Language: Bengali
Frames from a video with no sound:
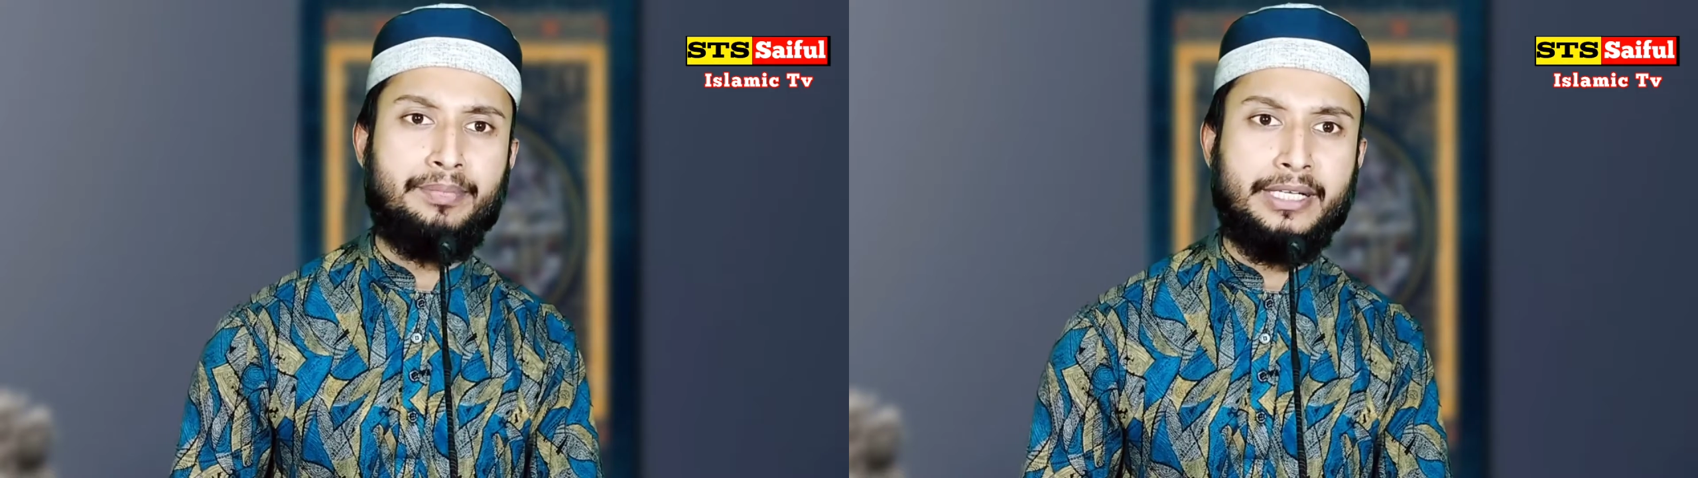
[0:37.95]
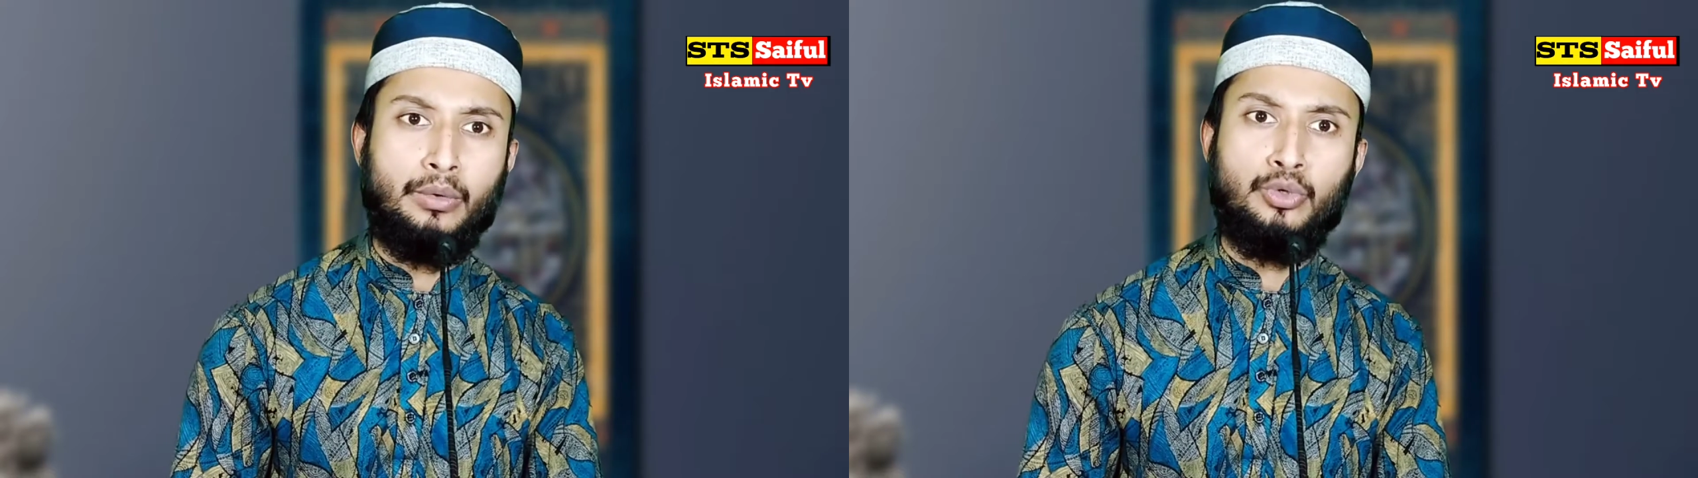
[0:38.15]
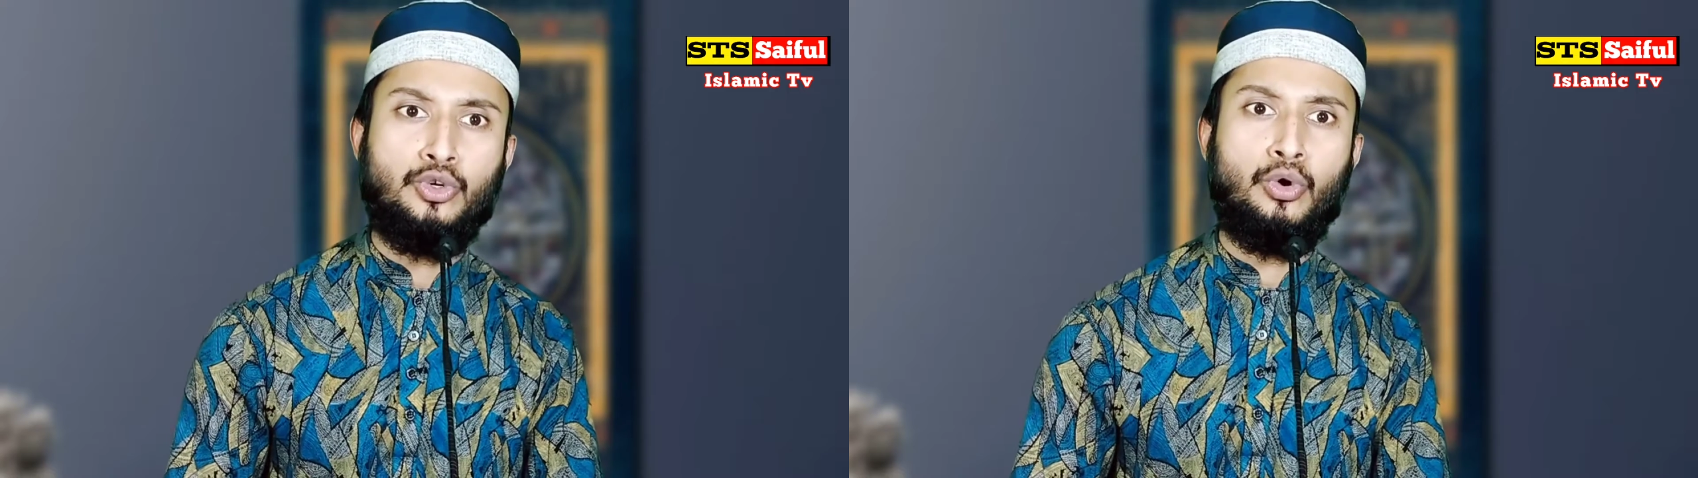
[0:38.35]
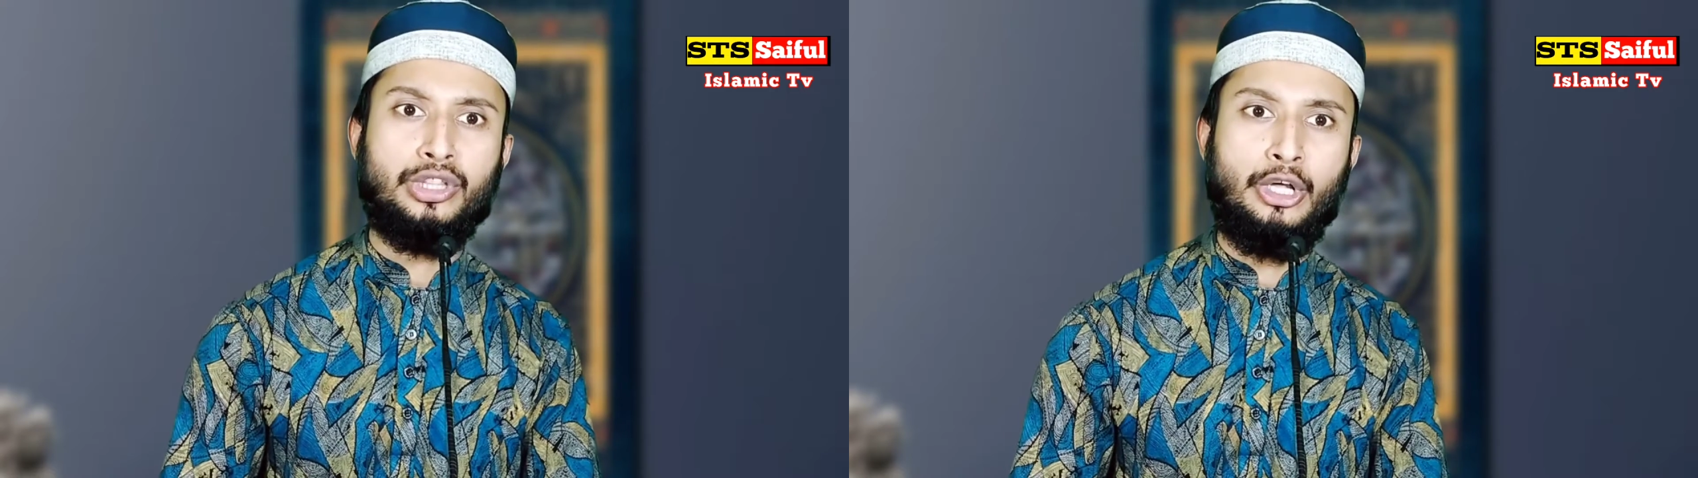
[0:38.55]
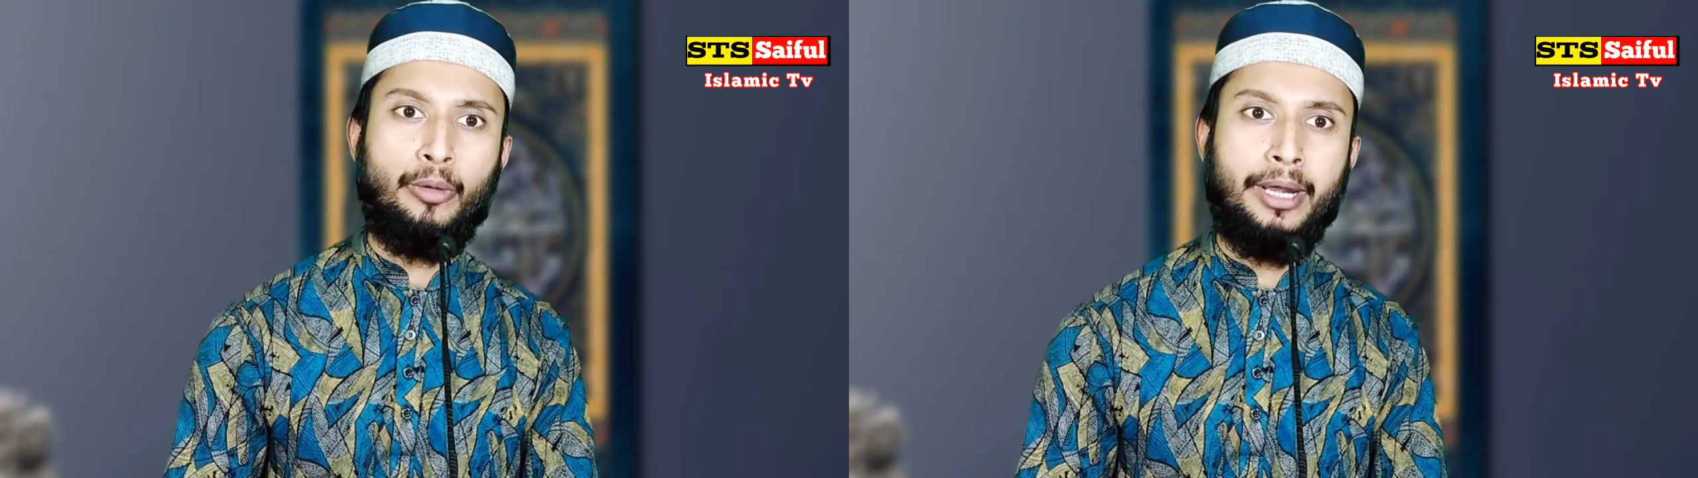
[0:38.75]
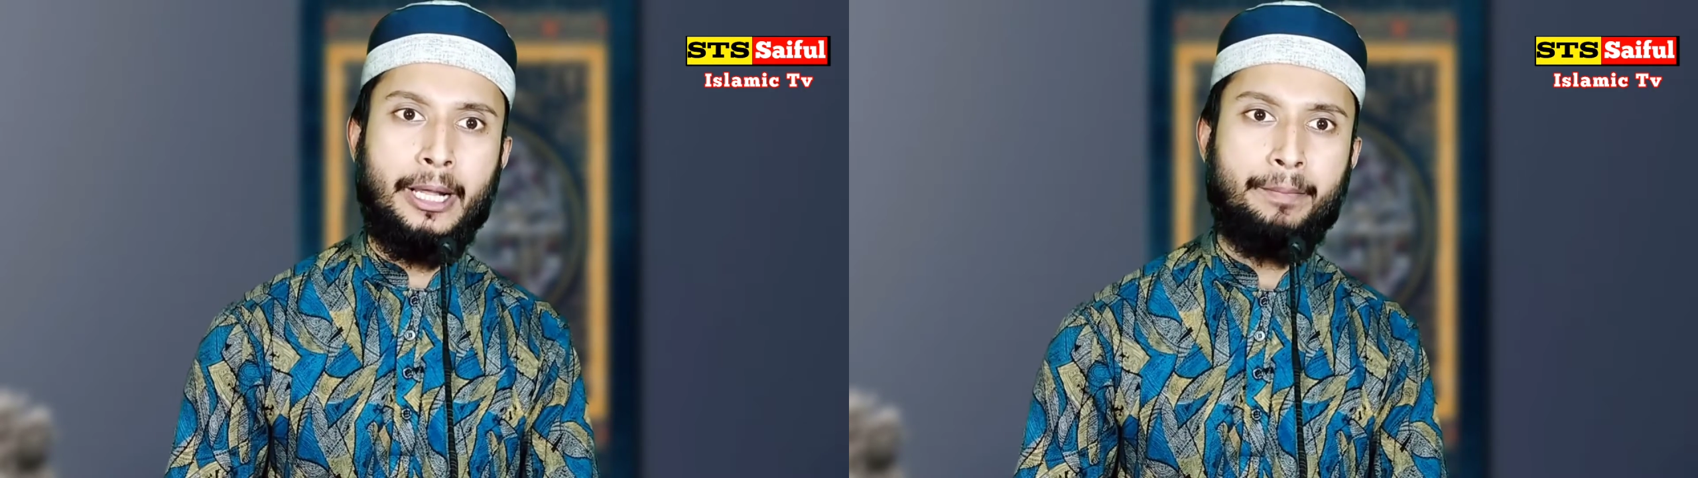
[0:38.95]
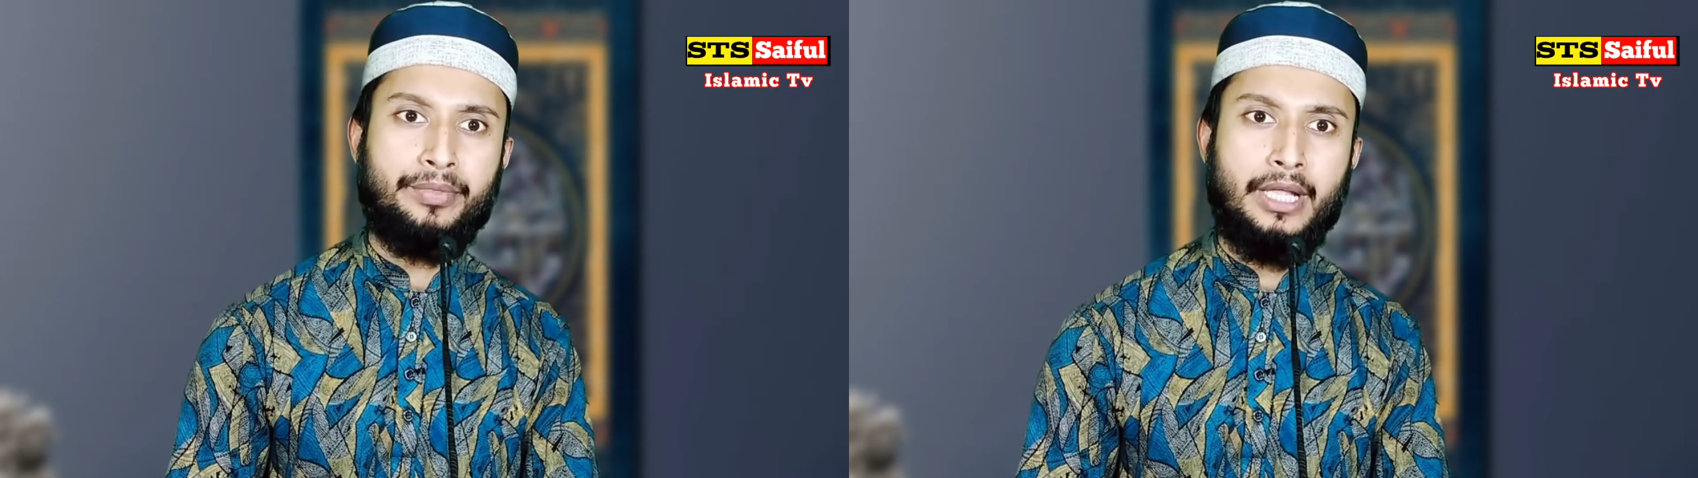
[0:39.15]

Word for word: আপনাকে উজু করতে হবে না